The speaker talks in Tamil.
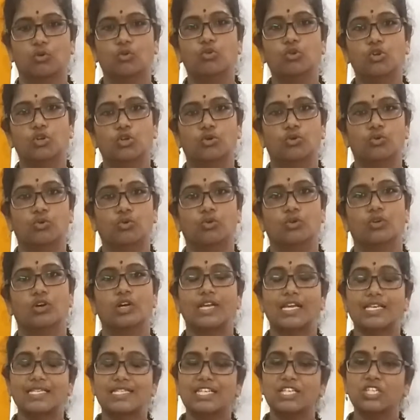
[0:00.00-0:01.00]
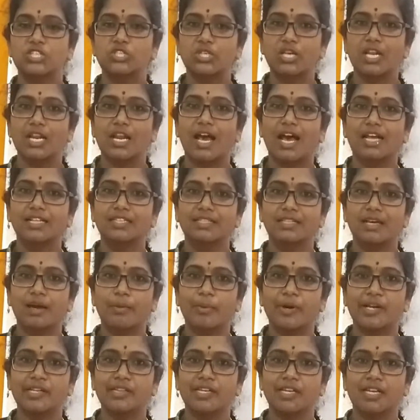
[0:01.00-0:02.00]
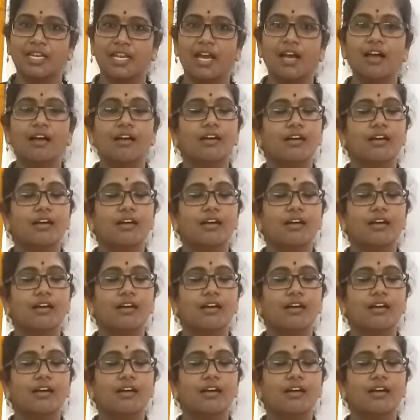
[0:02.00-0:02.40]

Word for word: கொடுக்கும் எசென்ஷியல் அதுதான் பார்த்தீங்கன்னா